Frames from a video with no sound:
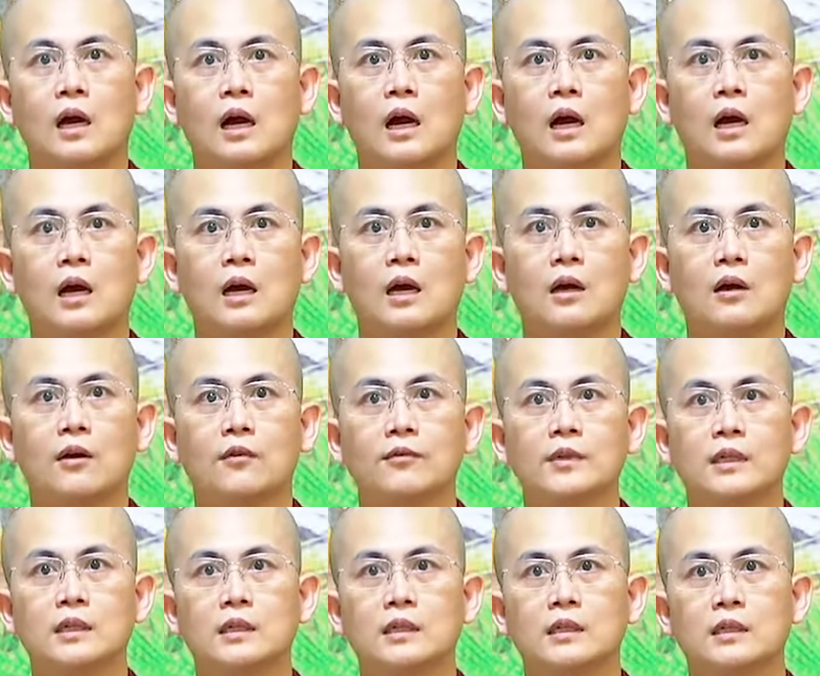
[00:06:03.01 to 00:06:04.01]
uh,
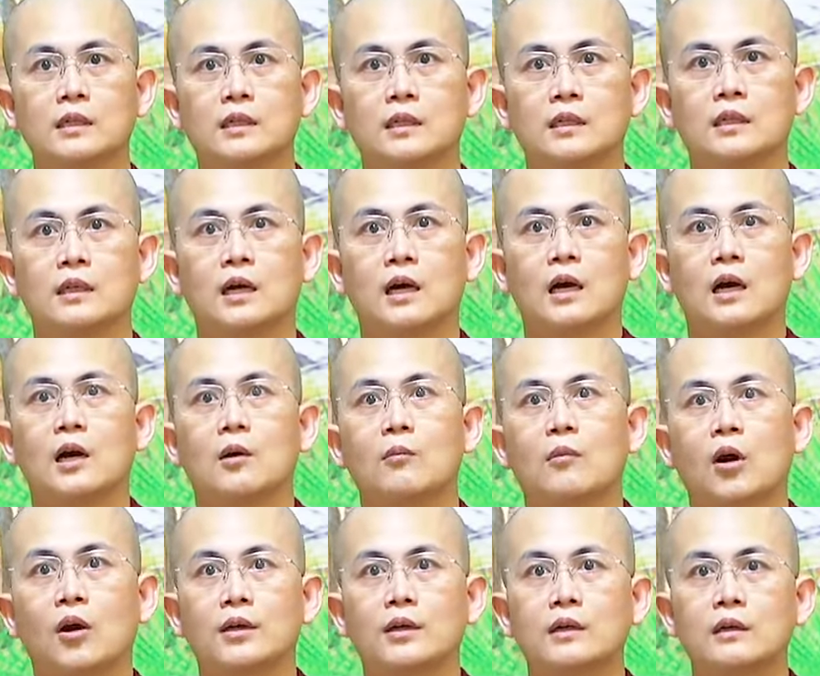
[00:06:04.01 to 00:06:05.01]
vì uh,
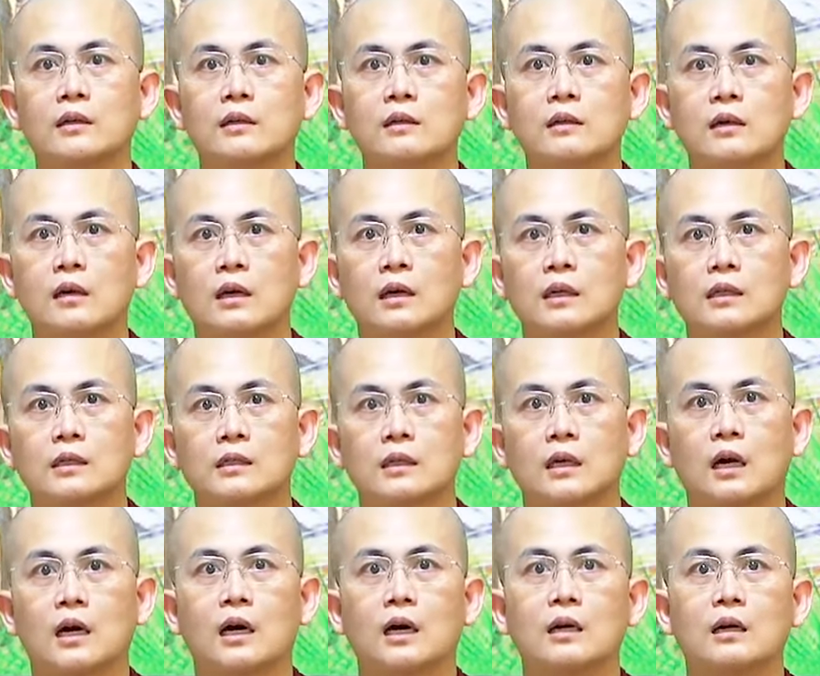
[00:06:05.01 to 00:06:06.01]
mọi người
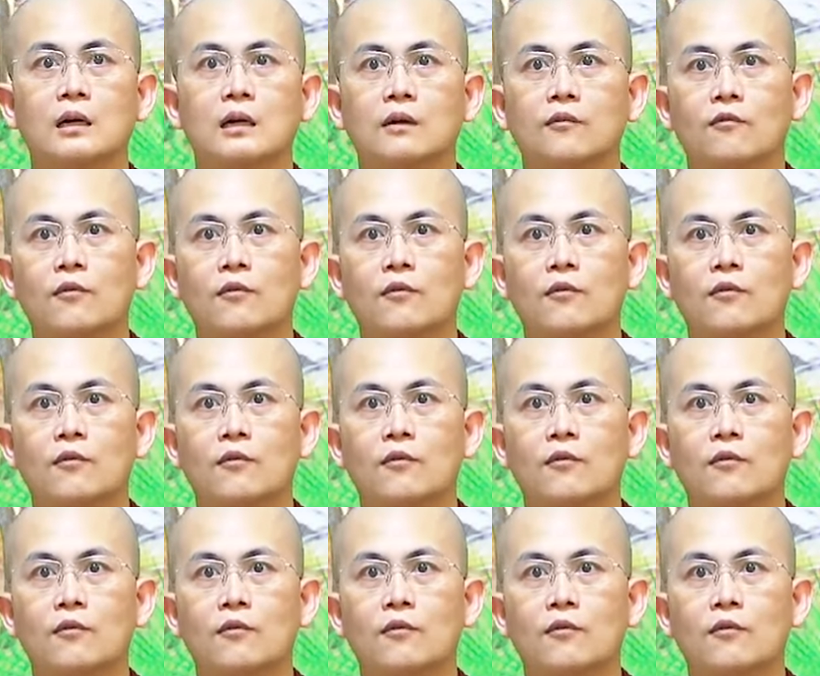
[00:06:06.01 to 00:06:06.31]
uh,